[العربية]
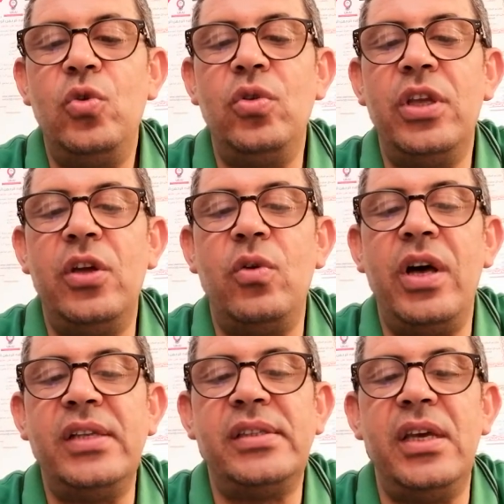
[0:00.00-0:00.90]
يظهر
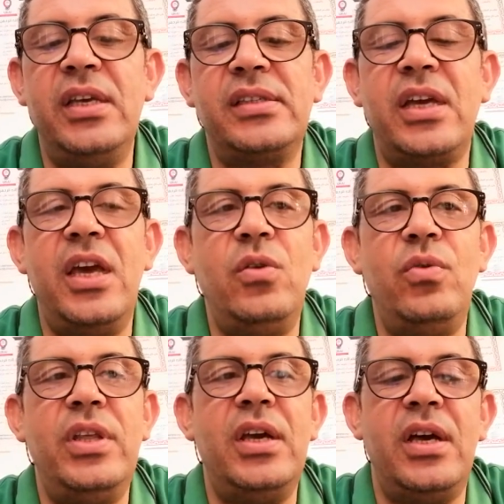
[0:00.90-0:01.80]
خصائص
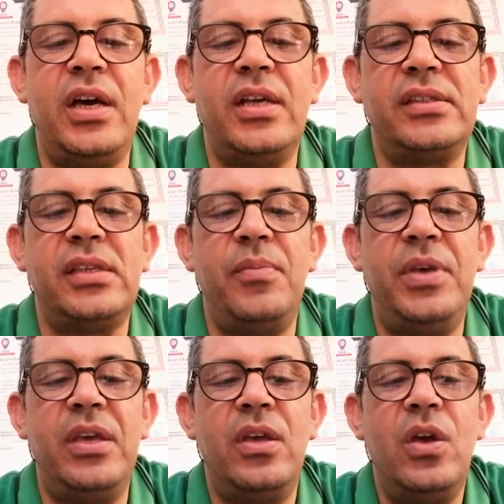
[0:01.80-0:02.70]
قانونية خاصة
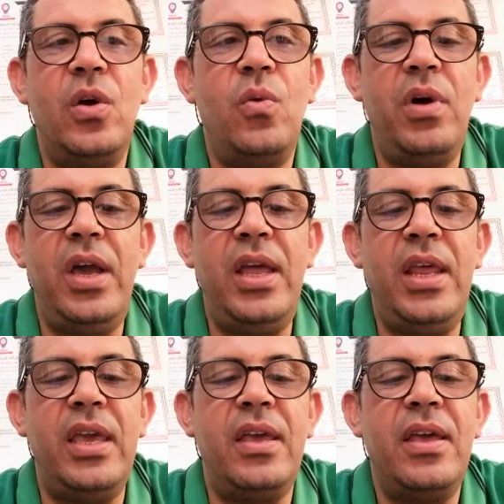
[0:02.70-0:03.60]
به
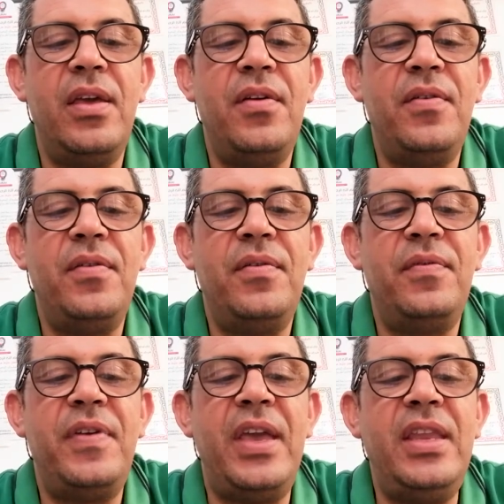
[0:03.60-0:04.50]
وعليه
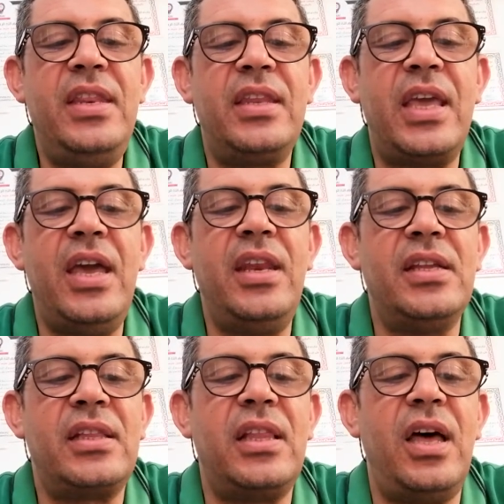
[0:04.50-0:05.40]
فإن
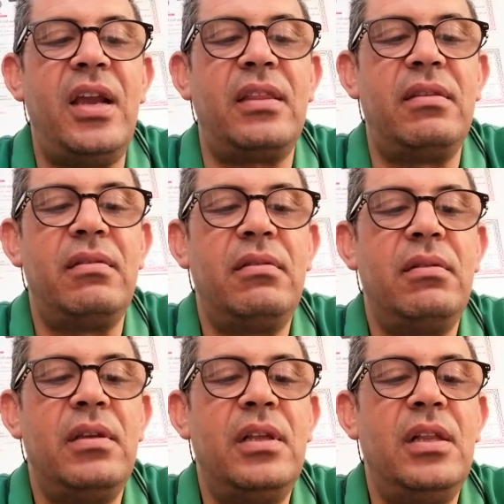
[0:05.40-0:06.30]
كانت الأرض
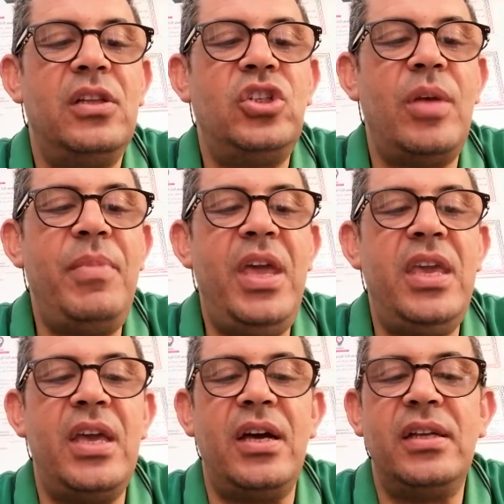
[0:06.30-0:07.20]

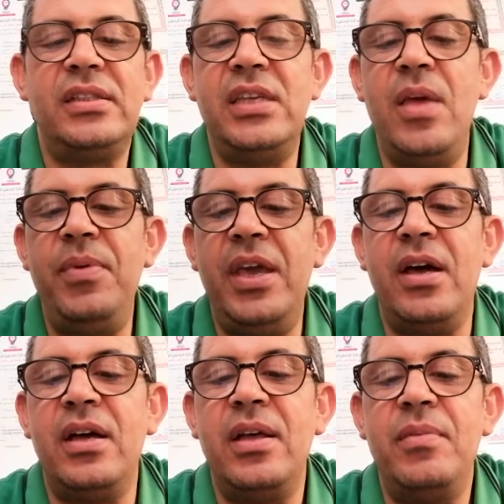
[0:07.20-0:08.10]
الجماعية
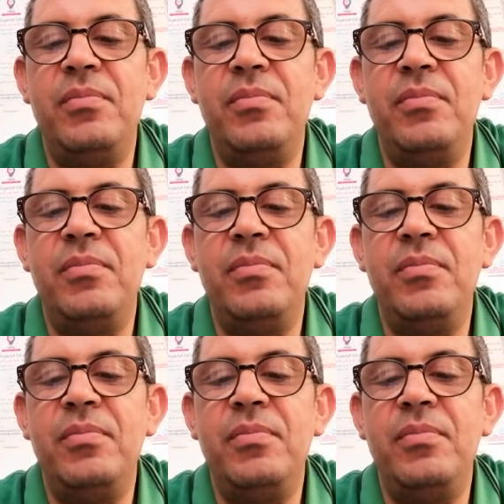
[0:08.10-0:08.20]
تابعة